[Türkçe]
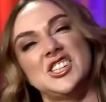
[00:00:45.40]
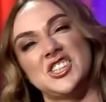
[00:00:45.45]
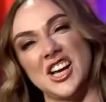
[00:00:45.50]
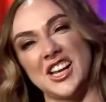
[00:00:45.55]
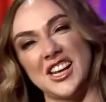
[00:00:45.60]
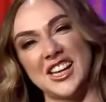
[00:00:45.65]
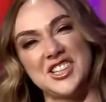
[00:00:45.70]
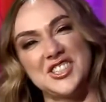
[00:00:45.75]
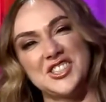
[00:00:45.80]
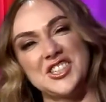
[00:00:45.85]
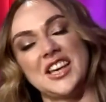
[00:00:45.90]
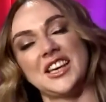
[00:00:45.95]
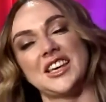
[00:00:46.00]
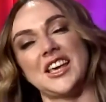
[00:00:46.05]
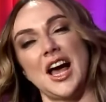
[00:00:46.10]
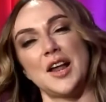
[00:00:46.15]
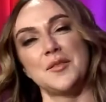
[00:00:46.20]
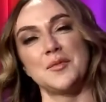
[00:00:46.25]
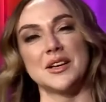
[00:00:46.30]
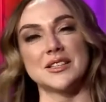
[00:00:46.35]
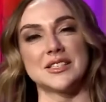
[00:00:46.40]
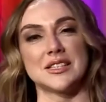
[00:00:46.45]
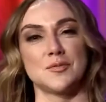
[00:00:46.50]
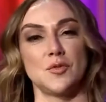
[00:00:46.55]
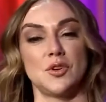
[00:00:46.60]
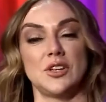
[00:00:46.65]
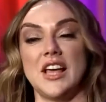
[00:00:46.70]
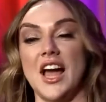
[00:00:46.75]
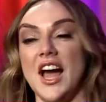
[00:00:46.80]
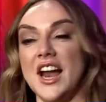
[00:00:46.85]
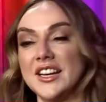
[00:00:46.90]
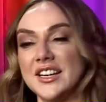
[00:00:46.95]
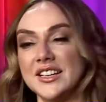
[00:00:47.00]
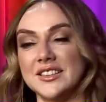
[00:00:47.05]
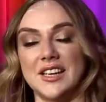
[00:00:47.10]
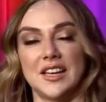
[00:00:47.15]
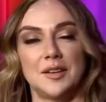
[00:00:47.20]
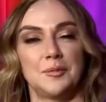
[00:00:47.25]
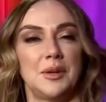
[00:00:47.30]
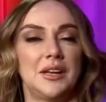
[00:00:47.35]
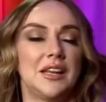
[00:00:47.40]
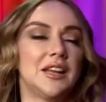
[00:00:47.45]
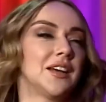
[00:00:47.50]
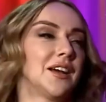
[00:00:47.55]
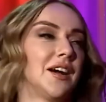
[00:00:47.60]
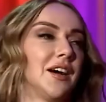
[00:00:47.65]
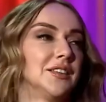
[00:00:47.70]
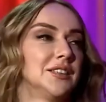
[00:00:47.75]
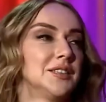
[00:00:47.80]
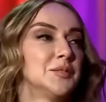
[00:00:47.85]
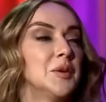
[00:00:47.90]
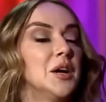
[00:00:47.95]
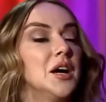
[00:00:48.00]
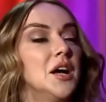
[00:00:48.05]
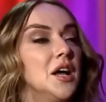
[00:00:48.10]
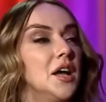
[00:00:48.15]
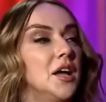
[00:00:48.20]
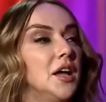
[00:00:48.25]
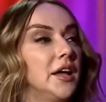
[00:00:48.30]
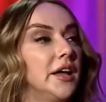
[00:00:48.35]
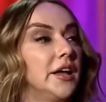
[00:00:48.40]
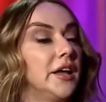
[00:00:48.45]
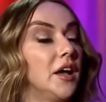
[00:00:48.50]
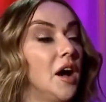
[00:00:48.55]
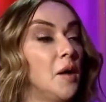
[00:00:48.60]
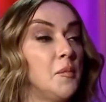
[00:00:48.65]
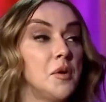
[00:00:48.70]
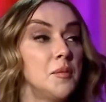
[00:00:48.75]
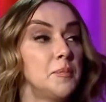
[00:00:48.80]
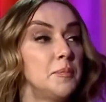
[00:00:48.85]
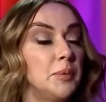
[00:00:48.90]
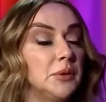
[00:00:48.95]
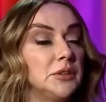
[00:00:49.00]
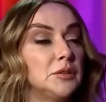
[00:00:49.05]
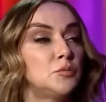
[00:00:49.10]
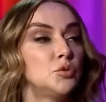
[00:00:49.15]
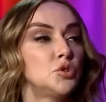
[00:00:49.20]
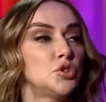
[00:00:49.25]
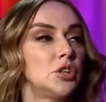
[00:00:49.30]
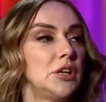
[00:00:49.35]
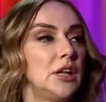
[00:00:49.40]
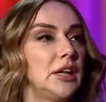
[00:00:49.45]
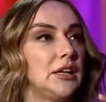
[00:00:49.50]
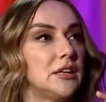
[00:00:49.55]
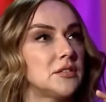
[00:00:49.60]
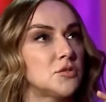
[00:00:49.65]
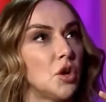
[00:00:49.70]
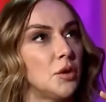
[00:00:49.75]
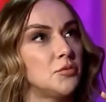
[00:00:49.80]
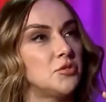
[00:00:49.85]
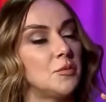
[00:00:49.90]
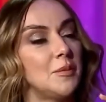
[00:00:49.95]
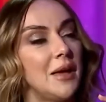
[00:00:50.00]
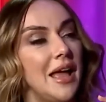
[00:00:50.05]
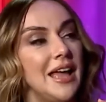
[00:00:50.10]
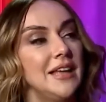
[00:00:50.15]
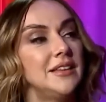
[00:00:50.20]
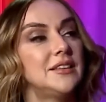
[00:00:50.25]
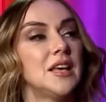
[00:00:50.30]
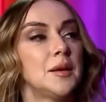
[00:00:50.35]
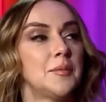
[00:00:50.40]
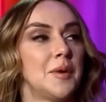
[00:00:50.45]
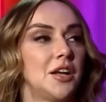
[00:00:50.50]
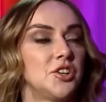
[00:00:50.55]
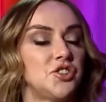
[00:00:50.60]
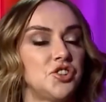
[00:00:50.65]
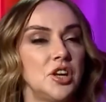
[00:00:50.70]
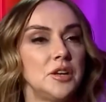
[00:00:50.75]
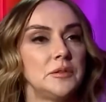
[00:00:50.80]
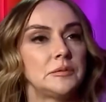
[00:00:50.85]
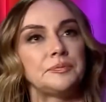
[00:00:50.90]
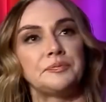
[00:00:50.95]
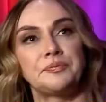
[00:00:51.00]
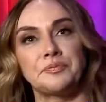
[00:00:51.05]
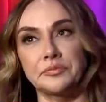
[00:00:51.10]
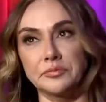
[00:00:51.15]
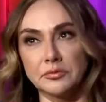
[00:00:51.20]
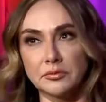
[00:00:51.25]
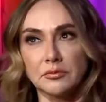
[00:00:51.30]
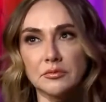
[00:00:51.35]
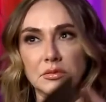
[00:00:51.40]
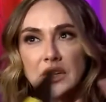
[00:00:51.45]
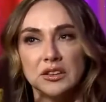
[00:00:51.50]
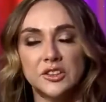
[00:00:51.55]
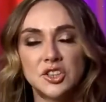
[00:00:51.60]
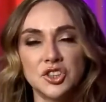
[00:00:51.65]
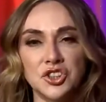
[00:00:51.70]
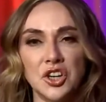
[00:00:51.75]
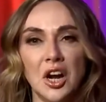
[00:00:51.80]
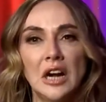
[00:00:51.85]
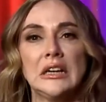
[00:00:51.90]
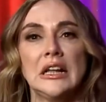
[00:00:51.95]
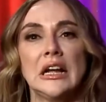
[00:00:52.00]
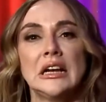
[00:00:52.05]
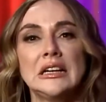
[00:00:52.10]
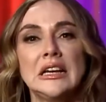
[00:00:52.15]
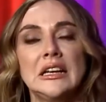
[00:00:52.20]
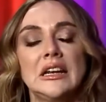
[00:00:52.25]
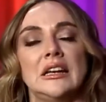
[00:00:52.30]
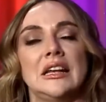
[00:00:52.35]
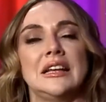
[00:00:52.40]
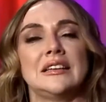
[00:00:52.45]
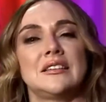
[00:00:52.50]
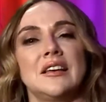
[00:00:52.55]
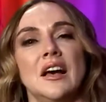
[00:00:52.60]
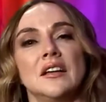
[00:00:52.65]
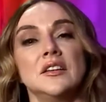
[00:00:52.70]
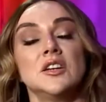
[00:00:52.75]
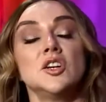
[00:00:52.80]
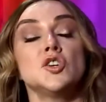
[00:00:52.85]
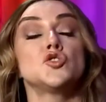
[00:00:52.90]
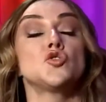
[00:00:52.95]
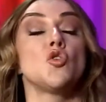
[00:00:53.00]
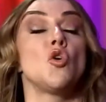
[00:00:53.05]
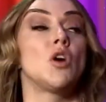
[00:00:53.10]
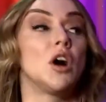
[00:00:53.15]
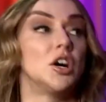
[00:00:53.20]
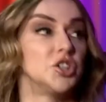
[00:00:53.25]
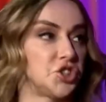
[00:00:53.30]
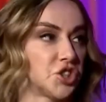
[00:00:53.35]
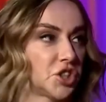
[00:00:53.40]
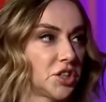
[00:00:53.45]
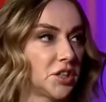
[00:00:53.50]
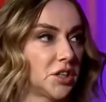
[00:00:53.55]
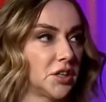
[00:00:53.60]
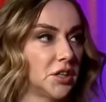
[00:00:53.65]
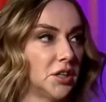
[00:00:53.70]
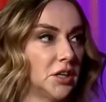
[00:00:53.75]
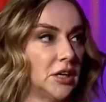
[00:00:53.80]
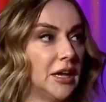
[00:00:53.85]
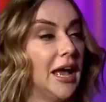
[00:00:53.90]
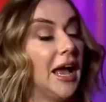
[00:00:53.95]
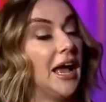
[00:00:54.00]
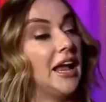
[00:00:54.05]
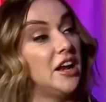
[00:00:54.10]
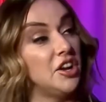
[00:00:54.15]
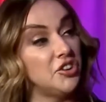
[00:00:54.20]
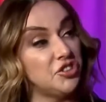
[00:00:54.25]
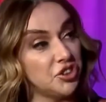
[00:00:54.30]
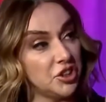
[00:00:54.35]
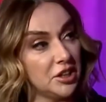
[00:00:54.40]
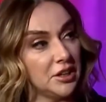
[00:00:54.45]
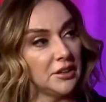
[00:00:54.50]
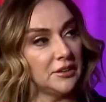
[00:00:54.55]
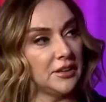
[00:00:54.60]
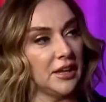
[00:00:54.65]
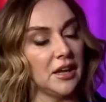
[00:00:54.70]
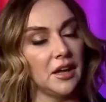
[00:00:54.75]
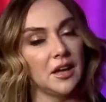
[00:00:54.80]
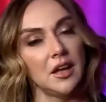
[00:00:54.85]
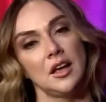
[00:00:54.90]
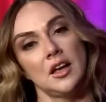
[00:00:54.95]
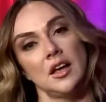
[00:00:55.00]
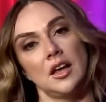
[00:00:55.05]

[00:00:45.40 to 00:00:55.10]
İnşallah hiç denk gelmezsiniz. Böyle yerleri tekmeleyerek ağlarım. Ee, ama balık burcu ile ilgili söyleyeceğim en temel şey dışarıdan gelen etkenlere çok açık. Eleştiriye de